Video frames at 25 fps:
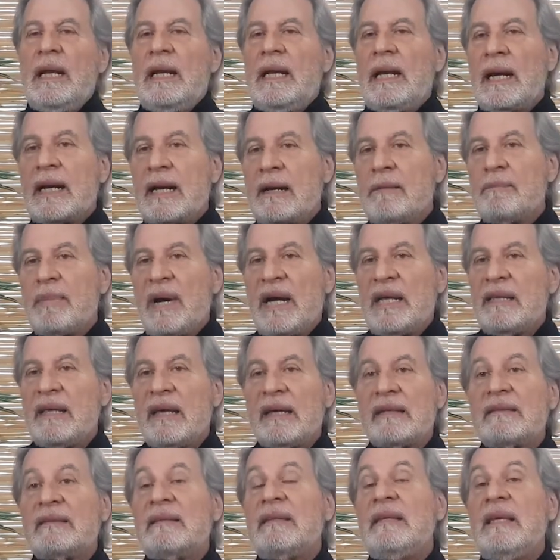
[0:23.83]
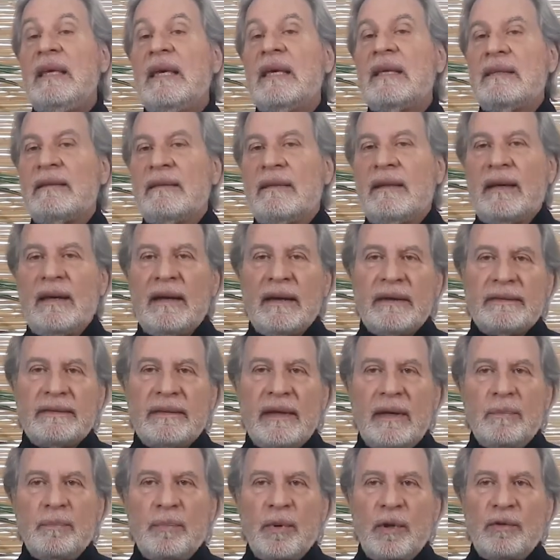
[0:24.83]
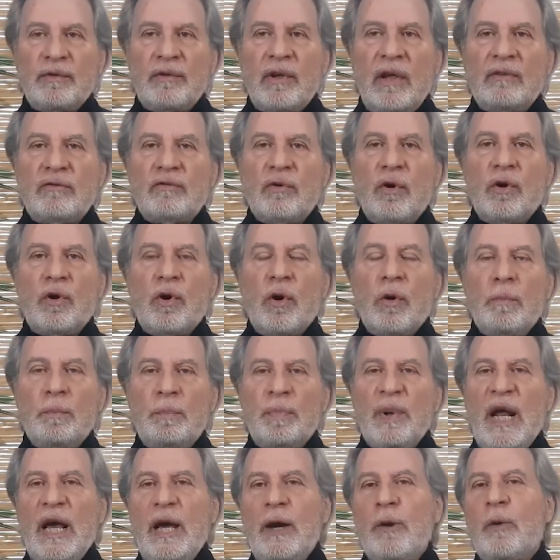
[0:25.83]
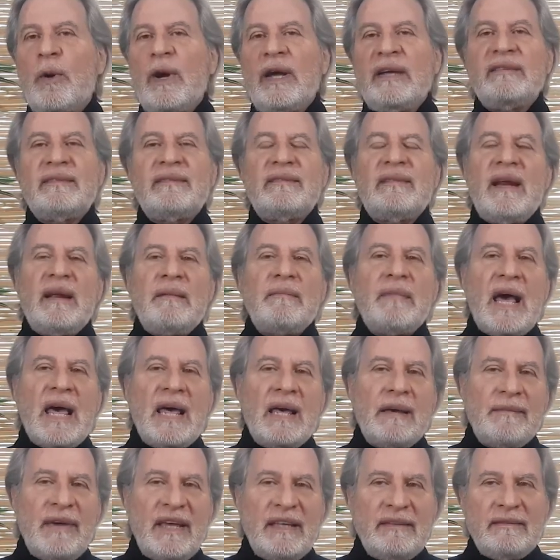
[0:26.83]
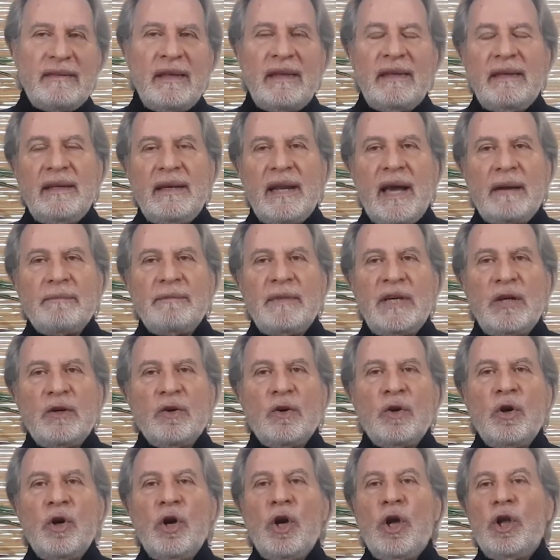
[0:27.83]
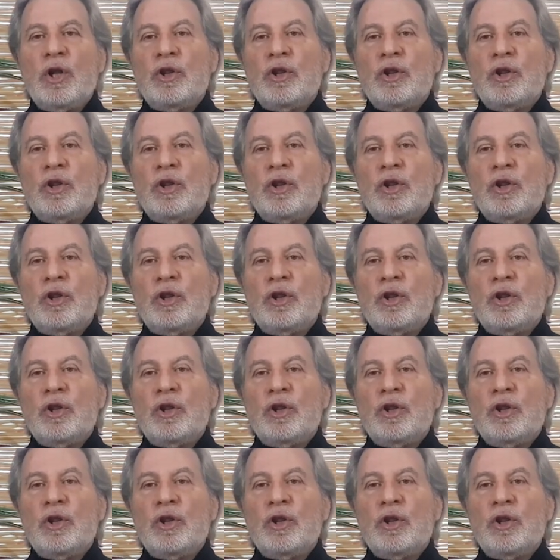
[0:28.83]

Las campañas tienden a ser procesos complejos, extremadamente dinámicos,